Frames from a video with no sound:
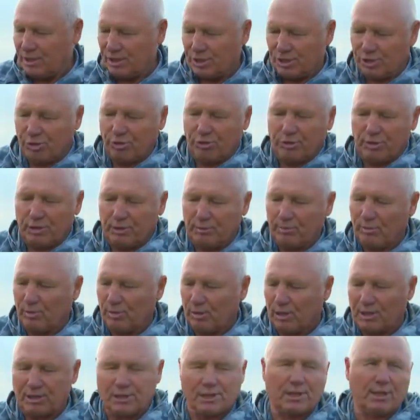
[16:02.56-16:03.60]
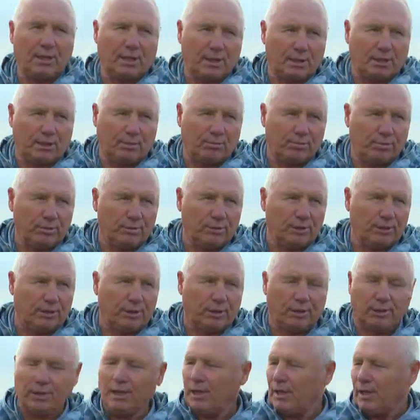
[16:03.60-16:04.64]
еще ему расти это будет.
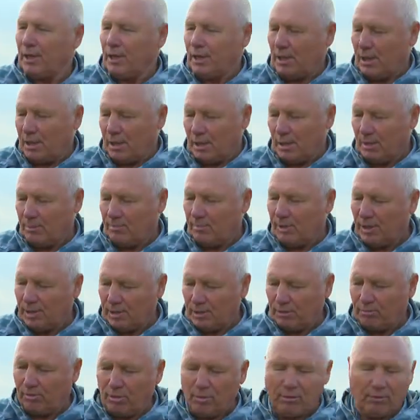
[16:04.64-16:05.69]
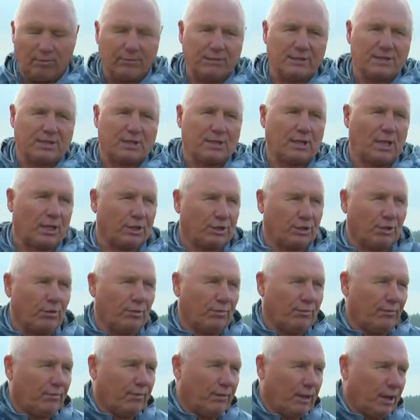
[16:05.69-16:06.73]
И мы его
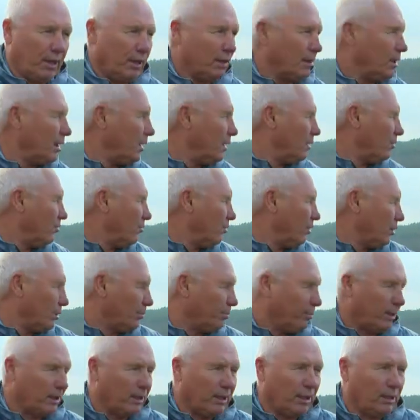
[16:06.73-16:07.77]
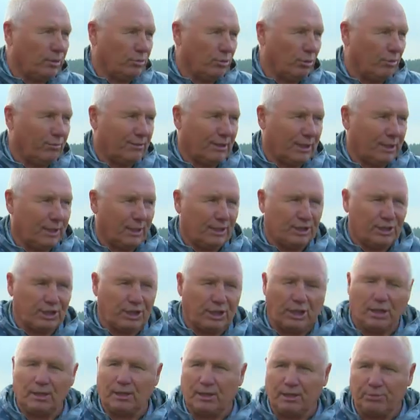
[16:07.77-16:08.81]
высаживаем в ряды, вот подготовлены
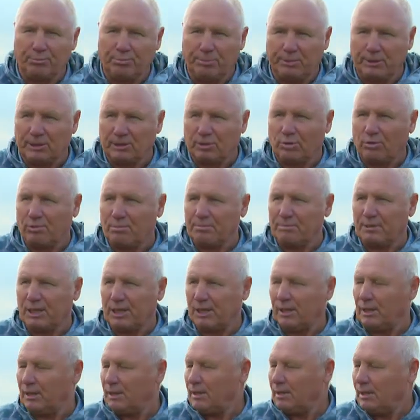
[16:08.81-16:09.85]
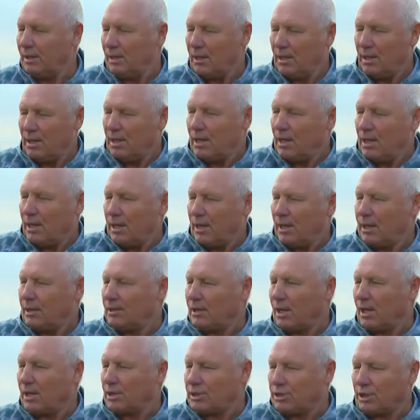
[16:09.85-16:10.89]
щели в питомнике. И
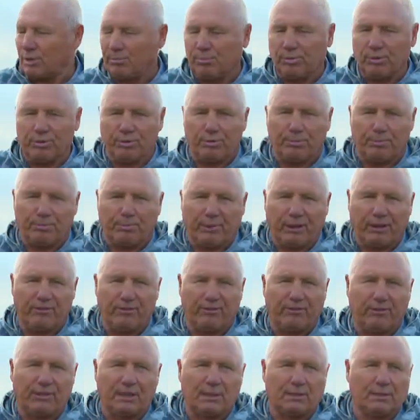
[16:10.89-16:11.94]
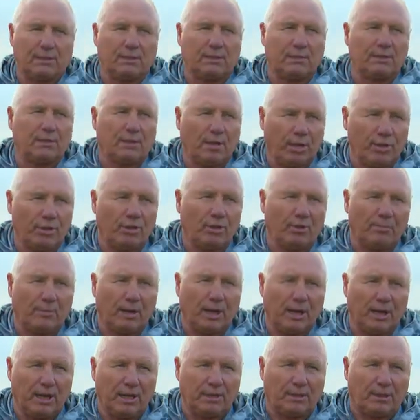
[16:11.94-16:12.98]
дальше будем прививать на нем.
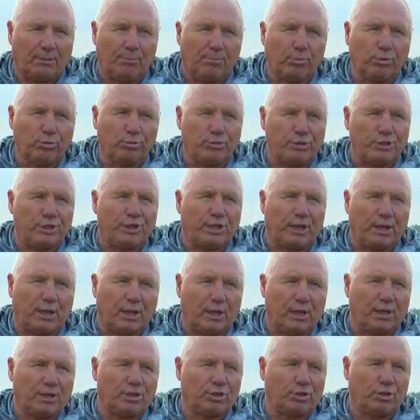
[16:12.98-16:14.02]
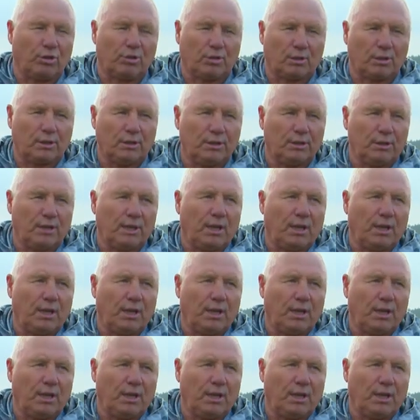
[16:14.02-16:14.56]
Это будущий корешок –